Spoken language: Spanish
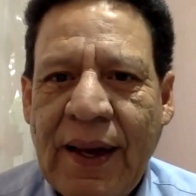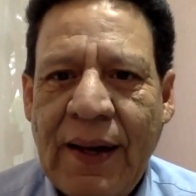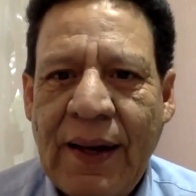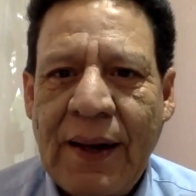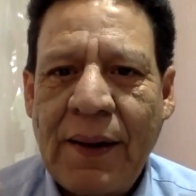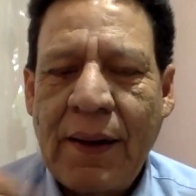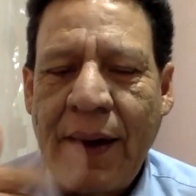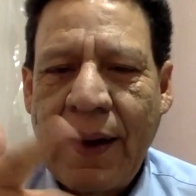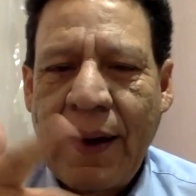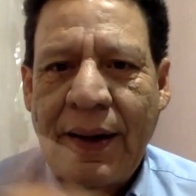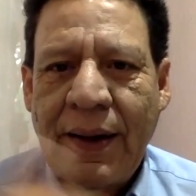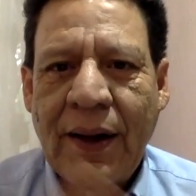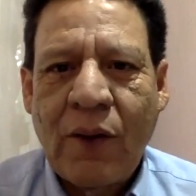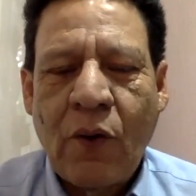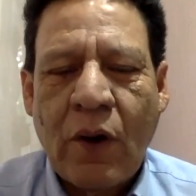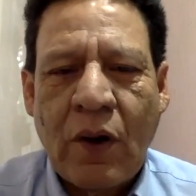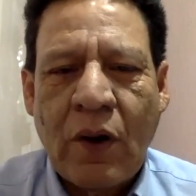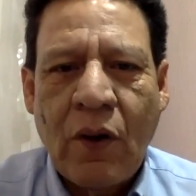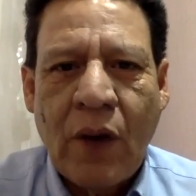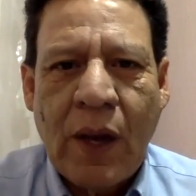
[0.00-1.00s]
en, en el
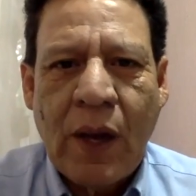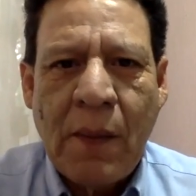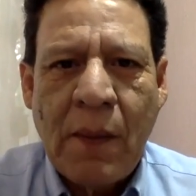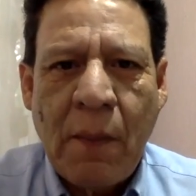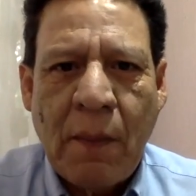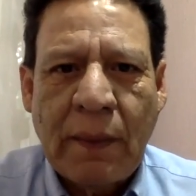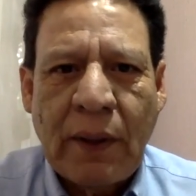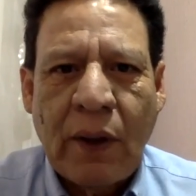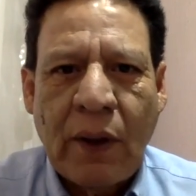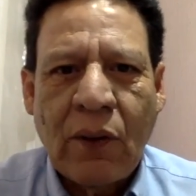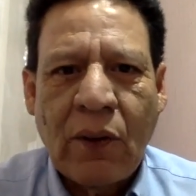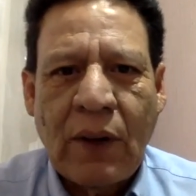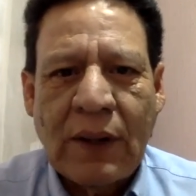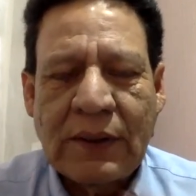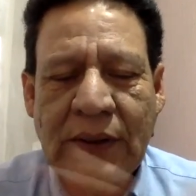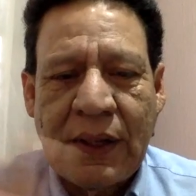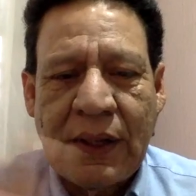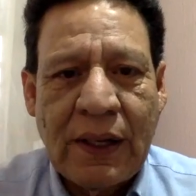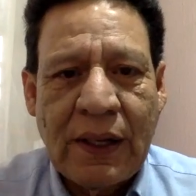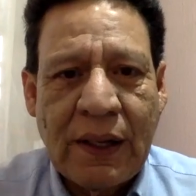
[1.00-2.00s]
correo que me mandaron
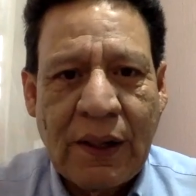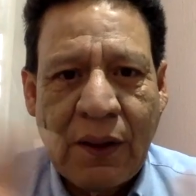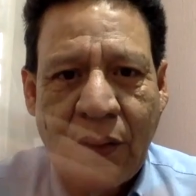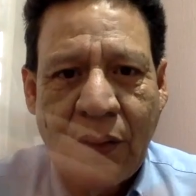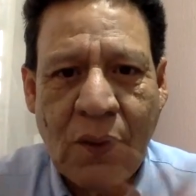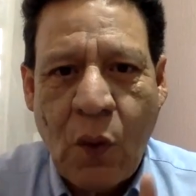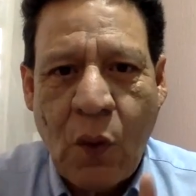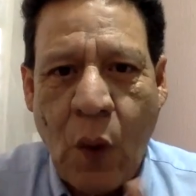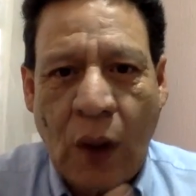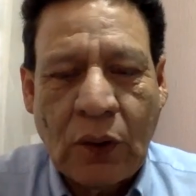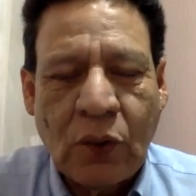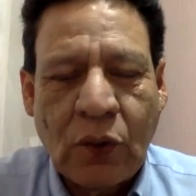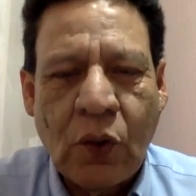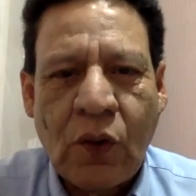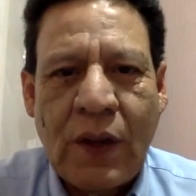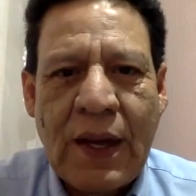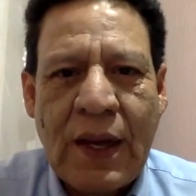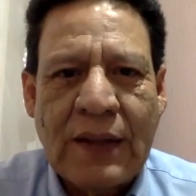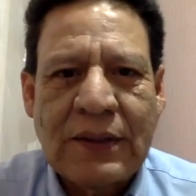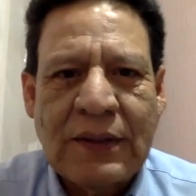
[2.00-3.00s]
hace cuatro
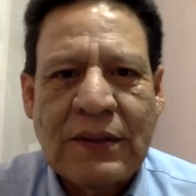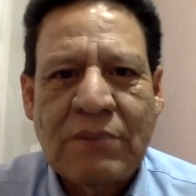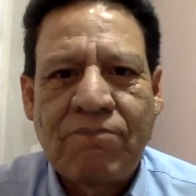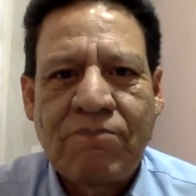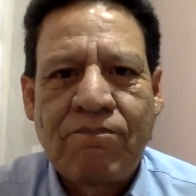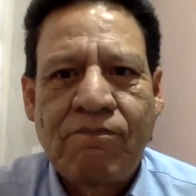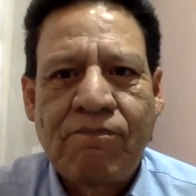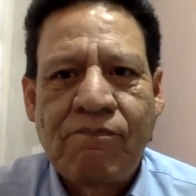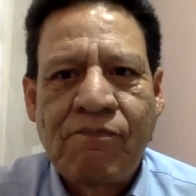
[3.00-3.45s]
días